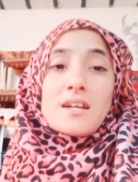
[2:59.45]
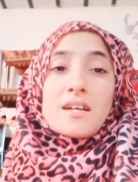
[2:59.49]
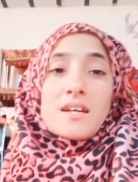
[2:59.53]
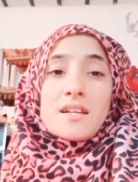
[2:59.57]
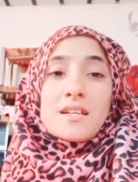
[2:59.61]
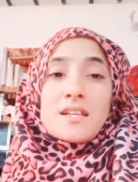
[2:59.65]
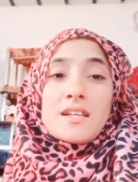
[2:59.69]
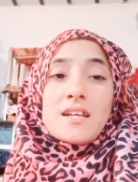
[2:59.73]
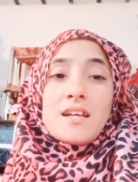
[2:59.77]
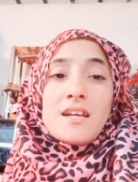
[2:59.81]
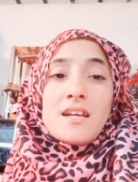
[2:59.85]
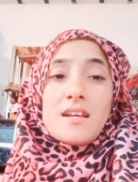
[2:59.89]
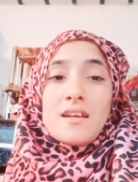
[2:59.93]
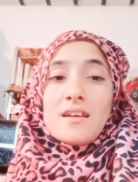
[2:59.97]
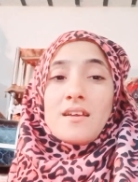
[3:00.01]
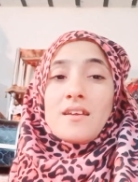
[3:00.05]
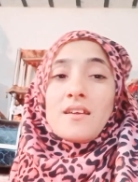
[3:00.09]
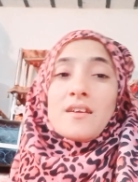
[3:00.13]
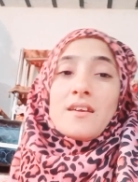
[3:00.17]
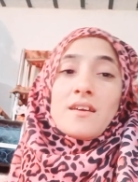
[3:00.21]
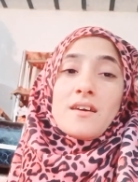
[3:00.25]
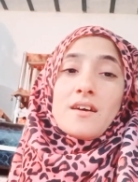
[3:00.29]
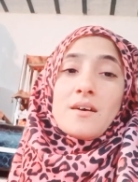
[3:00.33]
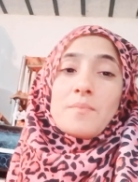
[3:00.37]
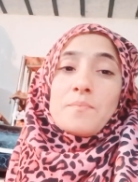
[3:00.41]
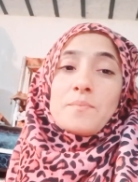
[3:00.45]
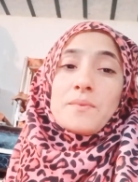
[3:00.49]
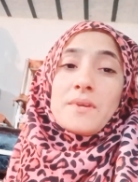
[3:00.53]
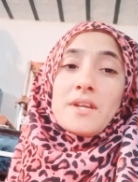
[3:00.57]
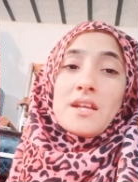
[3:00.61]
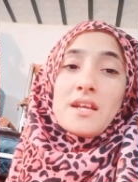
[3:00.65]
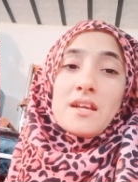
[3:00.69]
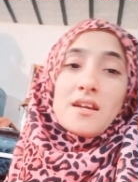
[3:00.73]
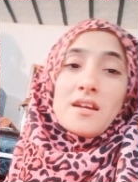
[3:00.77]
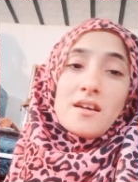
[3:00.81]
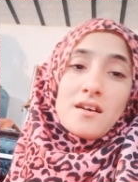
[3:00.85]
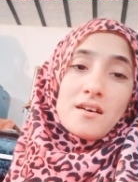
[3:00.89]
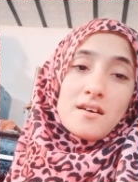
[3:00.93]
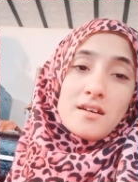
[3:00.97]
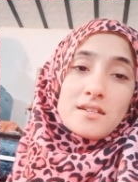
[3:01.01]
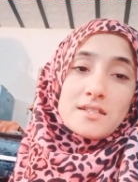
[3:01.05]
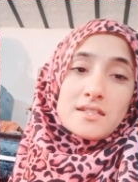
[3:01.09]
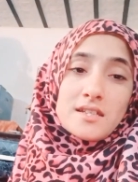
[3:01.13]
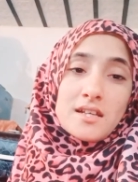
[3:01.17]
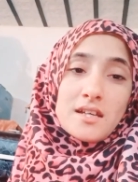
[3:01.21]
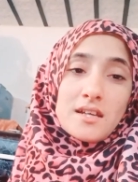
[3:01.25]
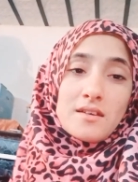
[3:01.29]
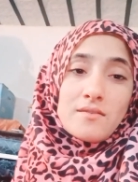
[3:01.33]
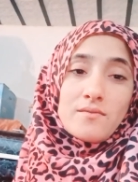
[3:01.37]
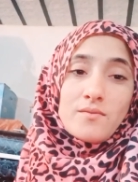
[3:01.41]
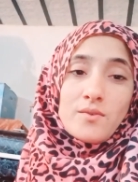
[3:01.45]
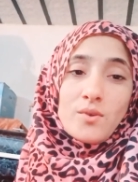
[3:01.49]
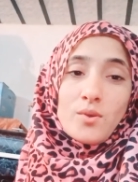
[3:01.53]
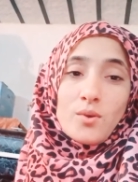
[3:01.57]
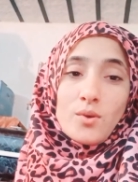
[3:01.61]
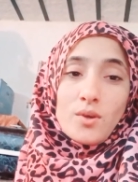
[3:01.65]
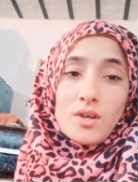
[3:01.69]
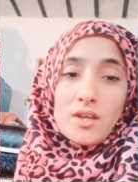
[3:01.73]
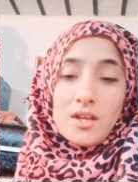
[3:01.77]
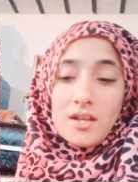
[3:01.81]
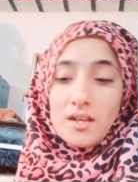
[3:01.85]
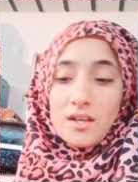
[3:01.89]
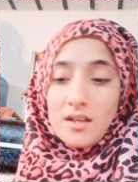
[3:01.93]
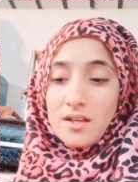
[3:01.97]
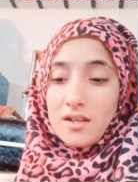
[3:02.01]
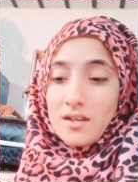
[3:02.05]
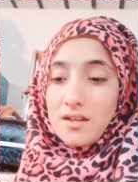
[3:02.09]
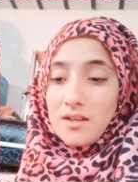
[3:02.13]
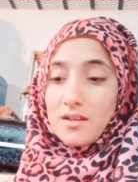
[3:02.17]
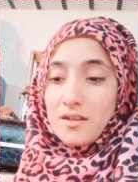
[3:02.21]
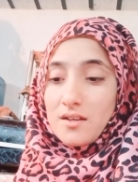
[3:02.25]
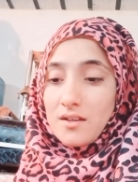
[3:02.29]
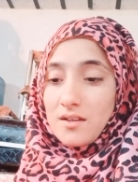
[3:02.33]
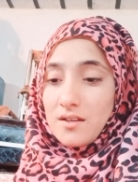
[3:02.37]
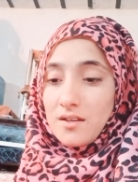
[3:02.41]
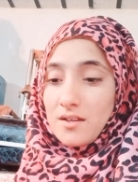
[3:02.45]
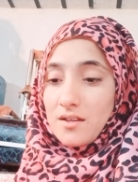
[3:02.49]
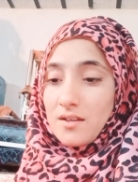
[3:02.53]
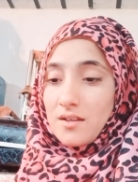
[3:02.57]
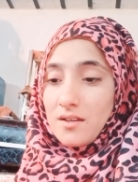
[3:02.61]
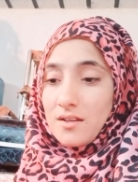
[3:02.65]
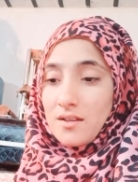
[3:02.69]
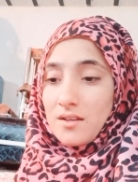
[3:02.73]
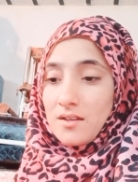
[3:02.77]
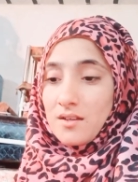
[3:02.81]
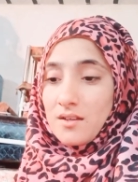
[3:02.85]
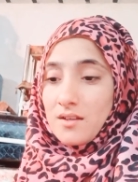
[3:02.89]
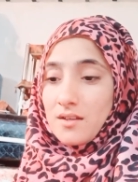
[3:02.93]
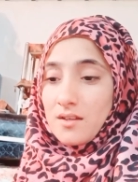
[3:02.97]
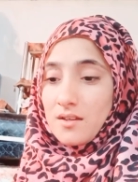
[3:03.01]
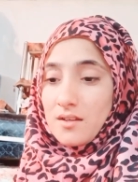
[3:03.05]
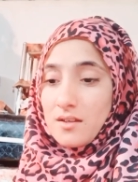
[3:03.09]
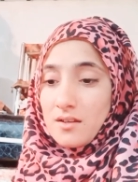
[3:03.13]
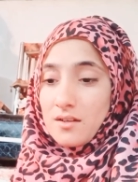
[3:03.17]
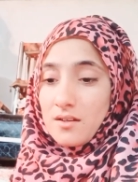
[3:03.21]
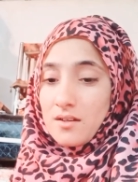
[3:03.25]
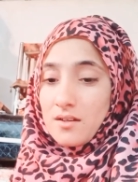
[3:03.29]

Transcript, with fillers: करते हैं अपने आज के ब्लॉगिंग का